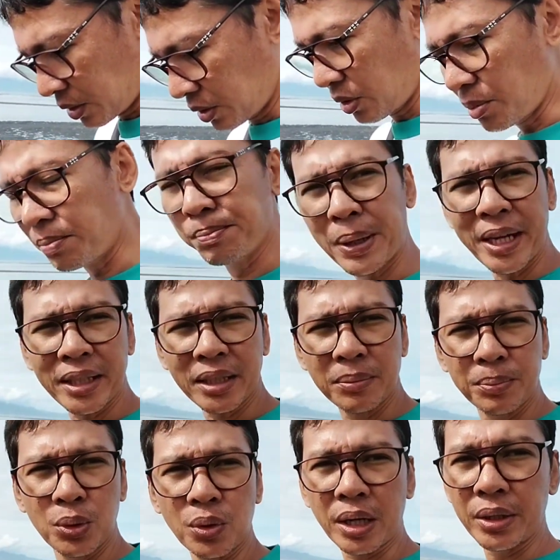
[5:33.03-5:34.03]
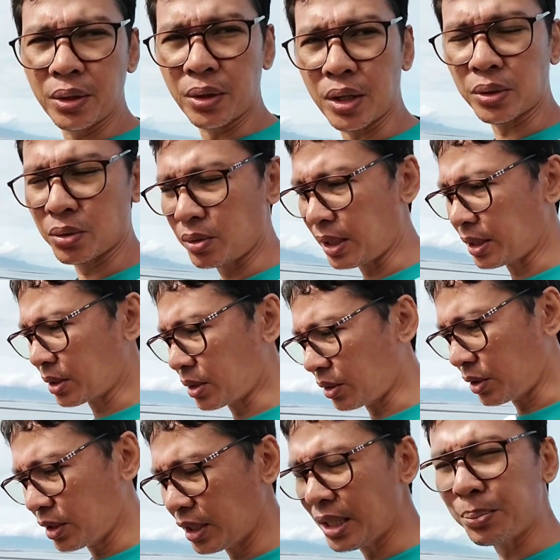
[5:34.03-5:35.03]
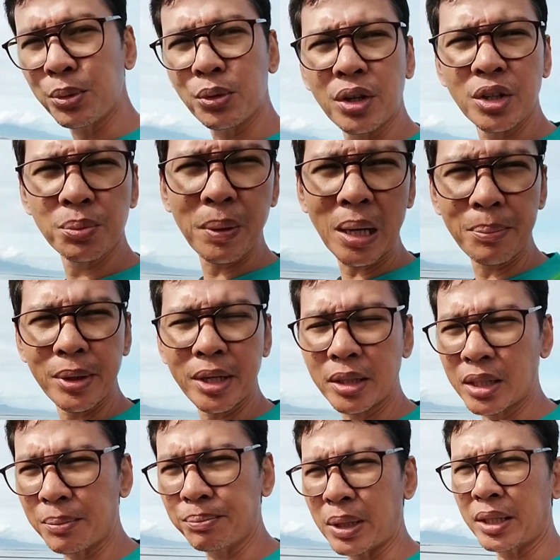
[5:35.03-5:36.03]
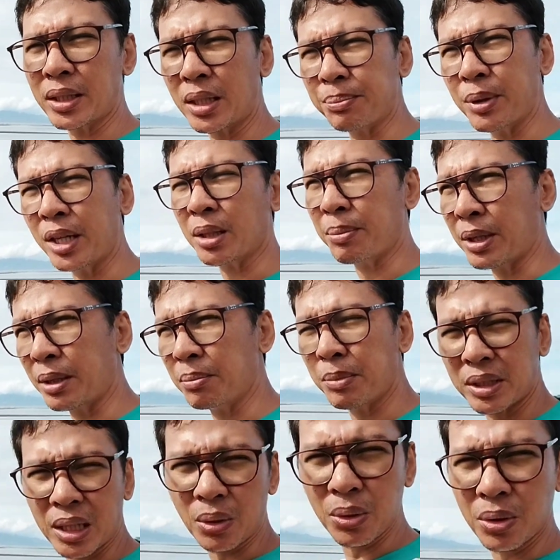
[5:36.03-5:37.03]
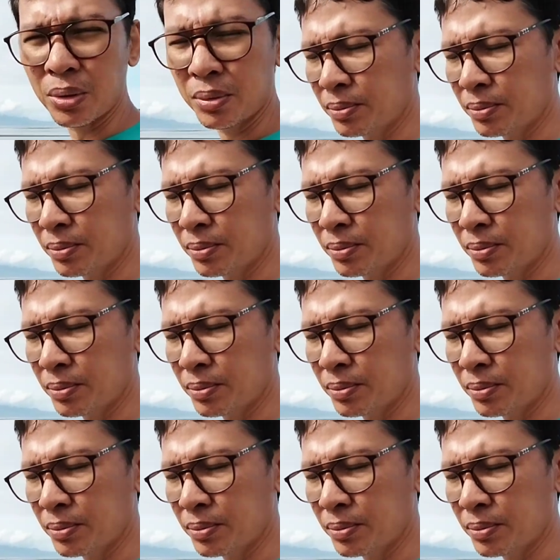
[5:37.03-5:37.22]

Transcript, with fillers: Kung payat po kayo, katulad ko, hindi na po kayo papayat ng payat na payat pa rin. Ba't ako?